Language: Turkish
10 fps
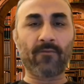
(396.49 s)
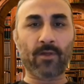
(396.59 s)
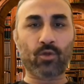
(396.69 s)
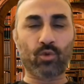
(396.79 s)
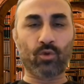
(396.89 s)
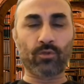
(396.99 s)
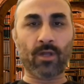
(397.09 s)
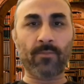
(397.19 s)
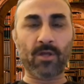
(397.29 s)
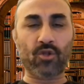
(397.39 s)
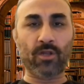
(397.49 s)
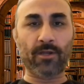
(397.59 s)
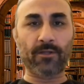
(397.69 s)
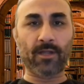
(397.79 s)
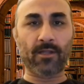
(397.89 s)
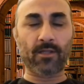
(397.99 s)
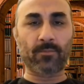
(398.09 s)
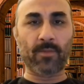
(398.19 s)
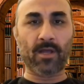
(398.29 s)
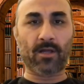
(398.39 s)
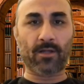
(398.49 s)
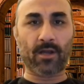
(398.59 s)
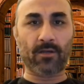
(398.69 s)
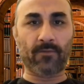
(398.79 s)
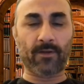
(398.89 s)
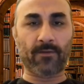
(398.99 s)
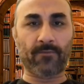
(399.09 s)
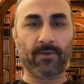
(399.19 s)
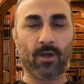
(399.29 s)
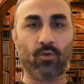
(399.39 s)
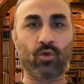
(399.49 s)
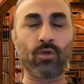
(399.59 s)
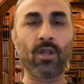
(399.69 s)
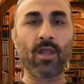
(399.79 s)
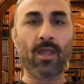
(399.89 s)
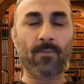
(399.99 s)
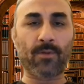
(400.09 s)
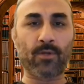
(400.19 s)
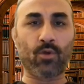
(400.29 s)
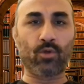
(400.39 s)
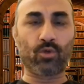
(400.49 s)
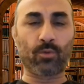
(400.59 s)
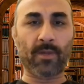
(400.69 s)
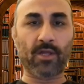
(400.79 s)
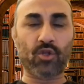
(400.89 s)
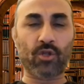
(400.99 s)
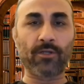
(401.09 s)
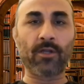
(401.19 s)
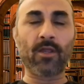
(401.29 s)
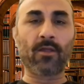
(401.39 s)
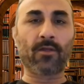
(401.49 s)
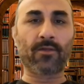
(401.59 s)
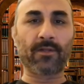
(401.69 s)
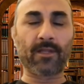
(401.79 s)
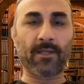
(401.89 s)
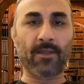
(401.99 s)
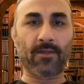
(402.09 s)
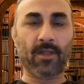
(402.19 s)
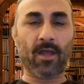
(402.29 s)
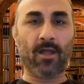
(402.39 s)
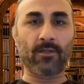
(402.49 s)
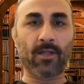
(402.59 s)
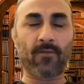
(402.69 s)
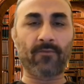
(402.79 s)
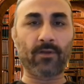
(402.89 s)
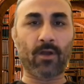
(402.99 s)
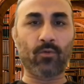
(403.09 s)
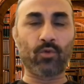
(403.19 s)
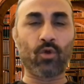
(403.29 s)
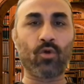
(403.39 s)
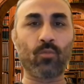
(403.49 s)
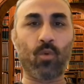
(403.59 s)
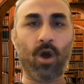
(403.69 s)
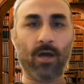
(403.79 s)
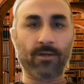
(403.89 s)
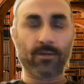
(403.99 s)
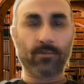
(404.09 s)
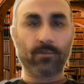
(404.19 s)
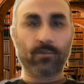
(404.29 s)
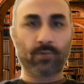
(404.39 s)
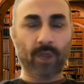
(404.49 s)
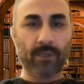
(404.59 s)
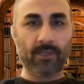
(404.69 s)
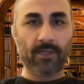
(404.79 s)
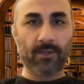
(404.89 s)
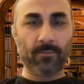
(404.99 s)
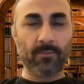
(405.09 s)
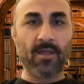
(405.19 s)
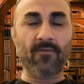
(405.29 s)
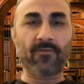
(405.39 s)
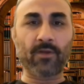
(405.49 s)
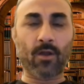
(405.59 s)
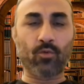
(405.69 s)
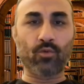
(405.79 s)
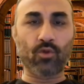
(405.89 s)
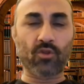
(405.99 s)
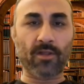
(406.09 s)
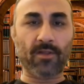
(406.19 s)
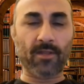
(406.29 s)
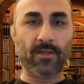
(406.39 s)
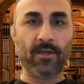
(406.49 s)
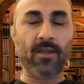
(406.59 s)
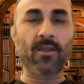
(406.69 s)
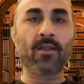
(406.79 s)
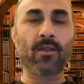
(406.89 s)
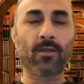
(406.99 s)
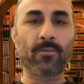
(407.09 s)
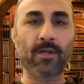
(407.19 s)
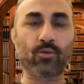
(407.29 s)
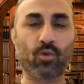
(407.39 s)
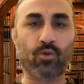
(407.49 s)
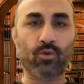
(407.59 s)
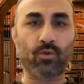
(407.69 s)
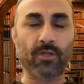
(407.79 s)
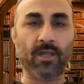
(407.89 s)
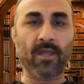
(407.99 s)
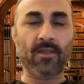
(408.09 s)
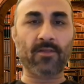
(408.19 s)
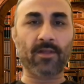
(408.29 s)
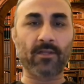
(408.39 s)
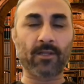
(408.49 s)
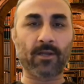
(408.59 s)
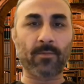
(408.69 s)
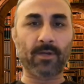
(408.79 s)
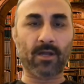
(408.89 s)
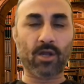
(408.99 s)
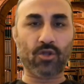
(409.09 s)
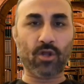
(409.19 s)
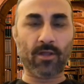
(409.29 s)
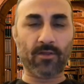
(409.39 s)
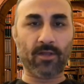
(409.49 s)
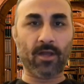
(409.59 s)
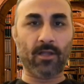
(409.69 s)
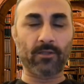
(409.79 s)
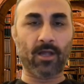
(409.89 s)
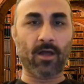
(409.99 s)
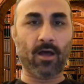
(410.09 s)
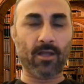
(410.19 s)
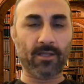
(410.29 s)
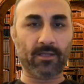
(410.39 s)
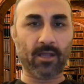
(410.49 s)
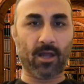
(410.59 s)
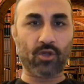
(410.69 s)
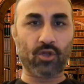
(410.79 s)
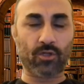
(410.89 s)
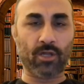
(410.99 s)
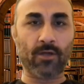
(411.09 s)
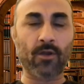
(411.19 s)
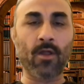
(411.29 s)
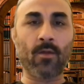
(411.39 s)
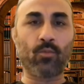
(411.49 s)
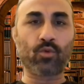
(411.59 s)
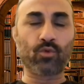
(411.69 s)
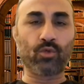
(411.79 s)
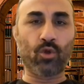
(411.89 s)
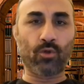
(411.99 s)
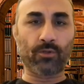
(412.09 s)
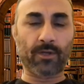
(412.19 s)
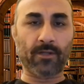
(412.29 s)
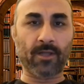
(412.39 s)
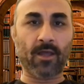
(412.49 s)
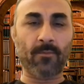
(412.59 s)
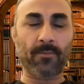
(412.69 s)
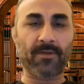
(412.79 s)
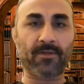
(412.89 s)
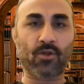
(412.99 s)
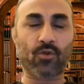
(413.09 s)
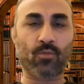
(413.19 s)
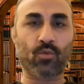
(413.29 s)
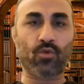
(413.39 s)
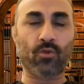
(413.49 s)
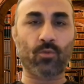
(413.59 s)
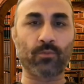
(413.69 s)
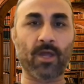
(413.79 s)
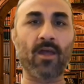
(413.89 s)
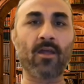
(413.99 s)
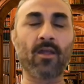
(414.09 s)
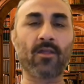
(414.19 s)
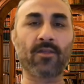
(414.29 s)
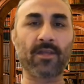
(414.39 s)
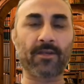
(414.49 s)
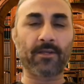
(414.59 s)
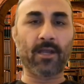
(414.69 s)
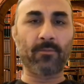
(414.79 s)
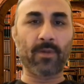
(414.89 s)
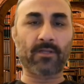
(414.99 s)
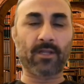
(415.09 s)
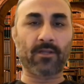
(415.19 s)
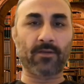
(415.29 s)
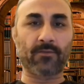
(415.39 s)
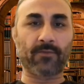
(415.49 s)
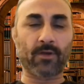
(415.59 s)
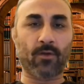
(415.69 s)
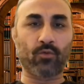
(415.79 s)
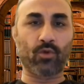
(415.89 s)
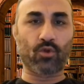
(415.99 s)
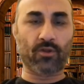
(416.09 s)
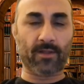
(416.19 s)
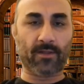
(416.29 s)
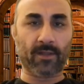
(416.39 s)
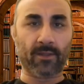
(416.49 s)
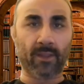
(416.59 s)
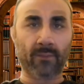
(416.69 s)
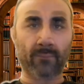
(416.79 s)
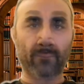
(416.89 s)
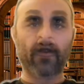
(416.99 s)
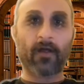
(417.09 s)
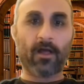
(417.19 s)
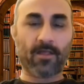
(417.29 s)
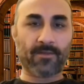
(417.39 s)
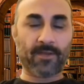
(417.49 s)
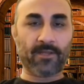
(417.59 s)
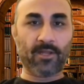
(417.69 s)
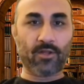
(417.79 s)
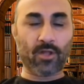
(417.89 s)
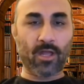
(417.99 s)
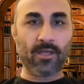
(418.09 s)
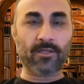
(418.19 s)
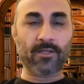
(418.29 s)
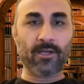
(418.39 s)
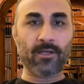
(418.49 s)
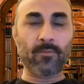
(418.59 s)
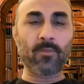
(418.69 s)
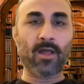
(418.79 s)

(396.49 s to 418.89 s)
Ve sonunda peşlerinden gitmeye karar verir Firavun. Hepsini öldürmek için Kızıldeniz'de Allah Firavun'u boğar. Ve Kur'an-ı Kerim'de Firavun'un cesedini ibret olsun diye insanlara bırakacağız diye Allah ayette açıklar. Bugün Londra'da British Museum'da sergilenmektedir Firavun'un cesedi. Hazreti İsa'ya gelelim.